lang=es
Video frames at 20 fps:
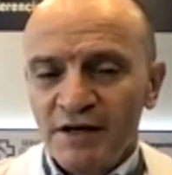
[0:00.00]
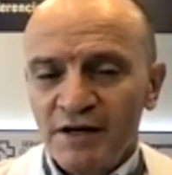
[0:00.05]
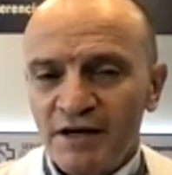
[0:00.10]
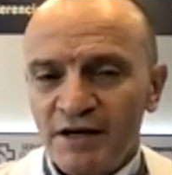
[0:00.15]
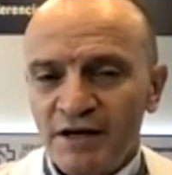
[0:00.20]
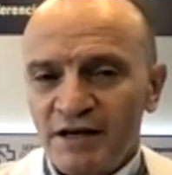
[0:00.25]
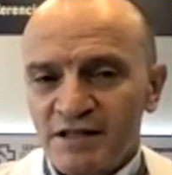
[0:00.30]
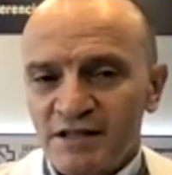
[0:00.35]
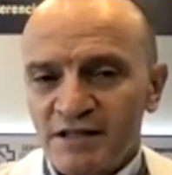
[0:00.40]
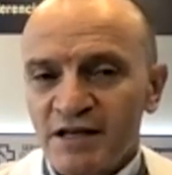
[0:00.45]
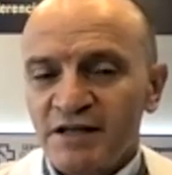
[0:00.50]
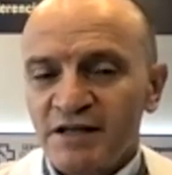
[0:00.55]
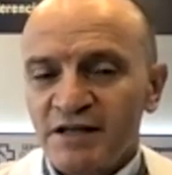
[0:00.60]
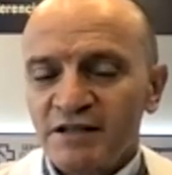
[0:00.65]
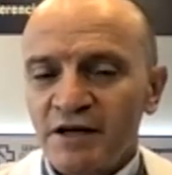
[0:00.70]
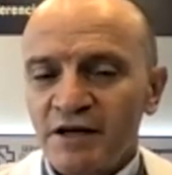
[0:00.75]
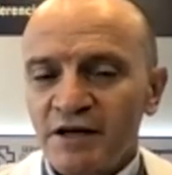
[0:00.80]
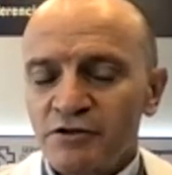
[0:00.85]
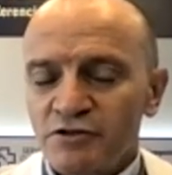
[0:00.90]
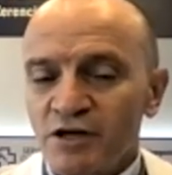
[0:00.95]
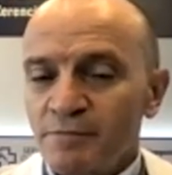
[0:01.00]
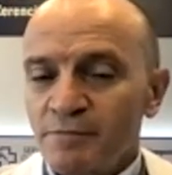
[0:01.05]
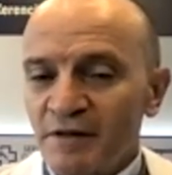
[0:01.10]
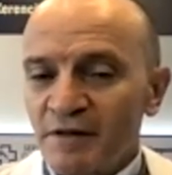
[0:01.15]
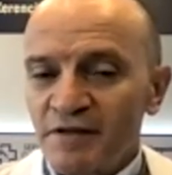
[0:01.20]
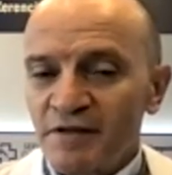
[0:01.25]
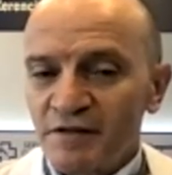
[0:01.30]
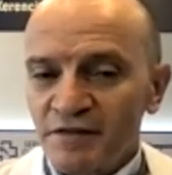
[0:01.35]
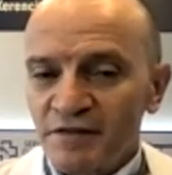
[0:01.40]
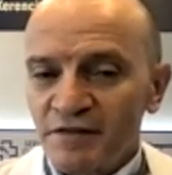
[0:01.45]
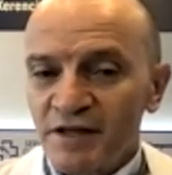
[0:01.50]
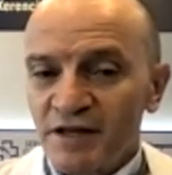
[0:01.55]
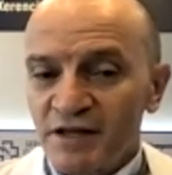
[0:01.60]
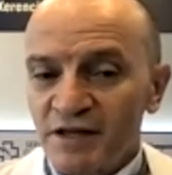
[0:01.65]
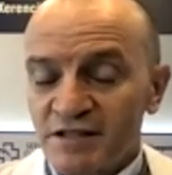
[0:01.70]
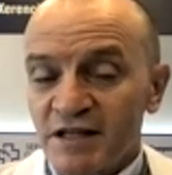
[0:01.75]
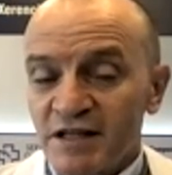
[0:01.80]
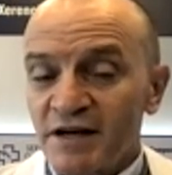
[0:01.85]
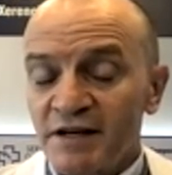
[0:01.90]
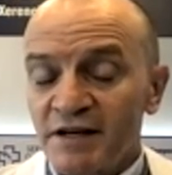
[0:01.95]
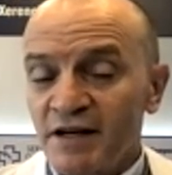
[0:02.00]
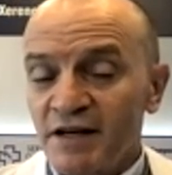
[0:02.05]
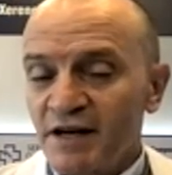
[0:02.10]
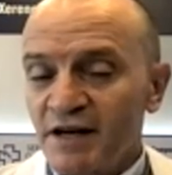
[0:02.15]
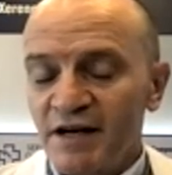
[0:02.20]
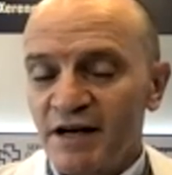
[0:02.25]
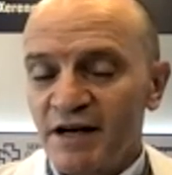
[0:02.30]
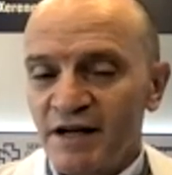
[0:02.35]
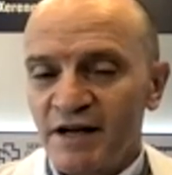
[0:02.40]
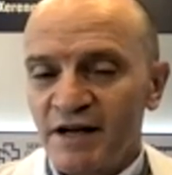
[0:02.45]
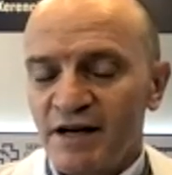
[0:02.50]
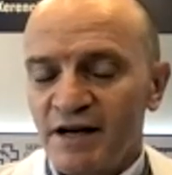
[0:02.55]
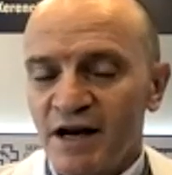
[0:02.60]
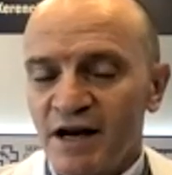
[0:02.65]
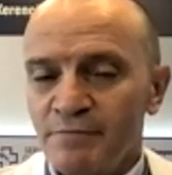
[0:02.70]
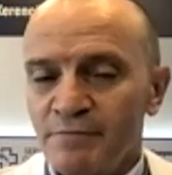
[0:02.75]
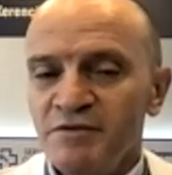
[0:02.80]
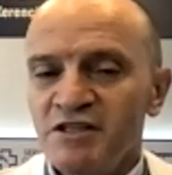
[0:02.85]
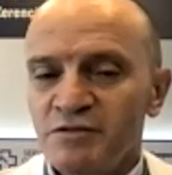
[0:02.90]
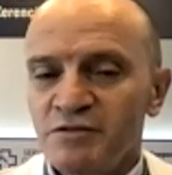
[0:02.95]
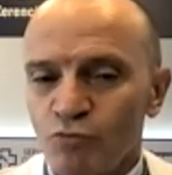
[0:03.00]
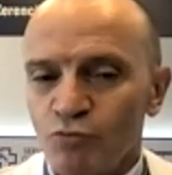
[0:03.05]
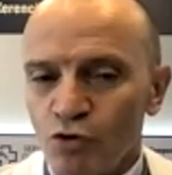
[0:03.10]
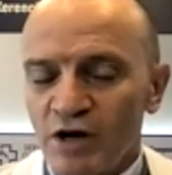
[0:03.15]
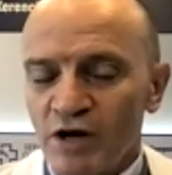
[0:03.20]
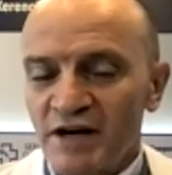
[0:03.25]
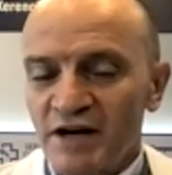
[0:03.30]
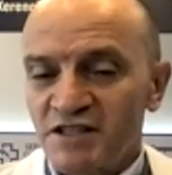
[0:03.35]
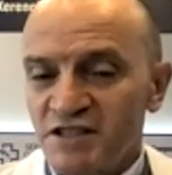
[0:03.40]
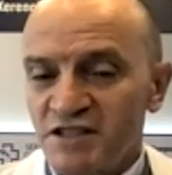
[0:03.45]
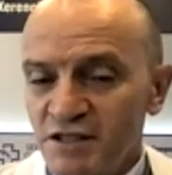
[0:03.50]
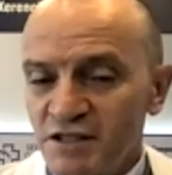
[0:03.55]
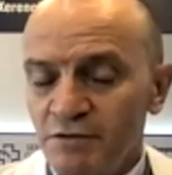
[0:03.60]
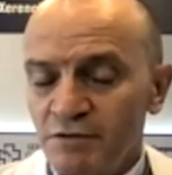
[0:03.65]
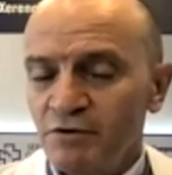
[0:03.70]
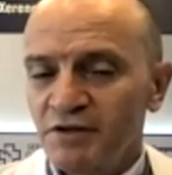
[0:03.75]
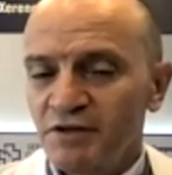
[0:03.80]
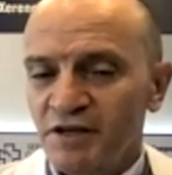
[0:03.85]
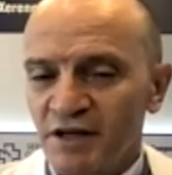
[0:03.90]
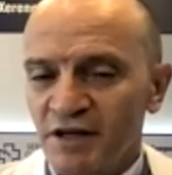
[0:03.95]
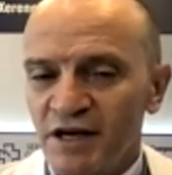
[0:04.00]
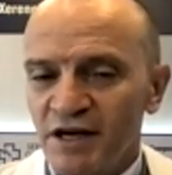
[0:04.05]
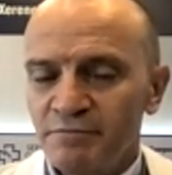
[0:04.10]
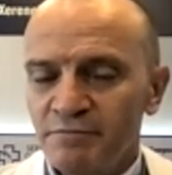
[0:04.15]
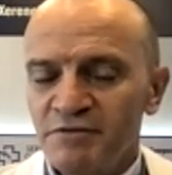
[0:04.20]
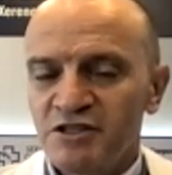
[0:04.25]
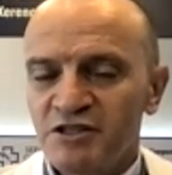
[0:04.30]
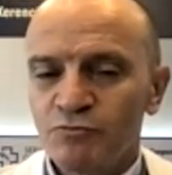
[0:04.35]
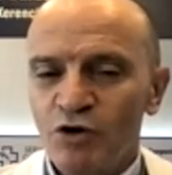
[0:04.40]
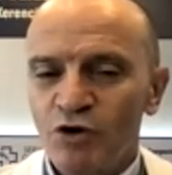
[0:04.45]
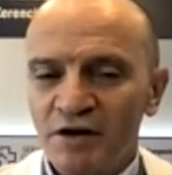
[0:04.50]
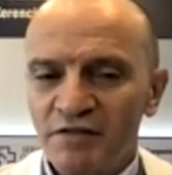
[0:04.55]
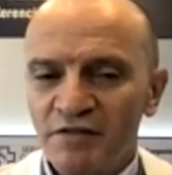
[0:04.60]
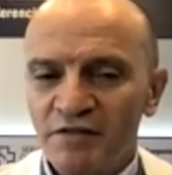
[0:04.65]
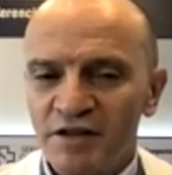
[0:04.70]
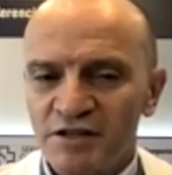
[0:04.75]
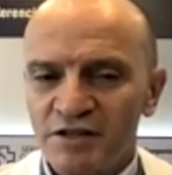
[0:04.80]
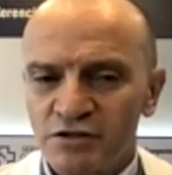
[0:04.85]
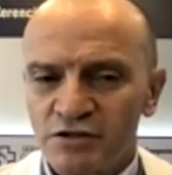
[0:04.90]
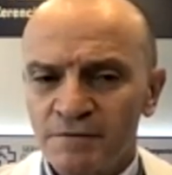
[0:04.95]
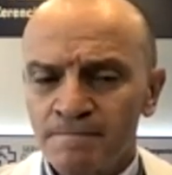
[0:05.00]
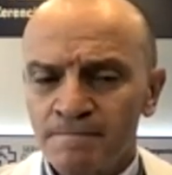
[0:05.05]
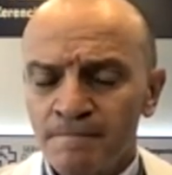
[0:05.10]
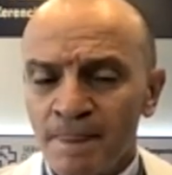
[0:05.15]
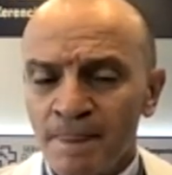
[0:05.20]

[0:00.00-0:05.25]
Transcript: eh, sanitarios del paciente están en el mismo archivo y en el mismo acceso.